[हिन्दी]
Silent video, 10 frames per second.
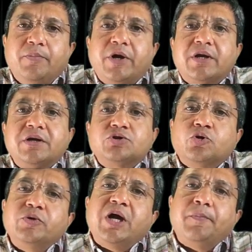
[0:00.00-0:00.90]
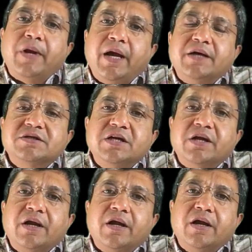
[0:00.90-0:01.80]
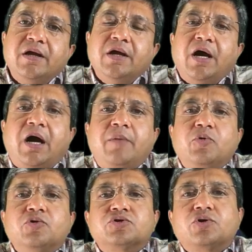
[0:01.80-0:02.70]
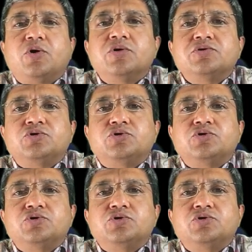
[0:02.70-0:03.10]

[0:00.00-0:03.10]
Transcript: पर जो भी आप नया सीख रहे हैं आप उसको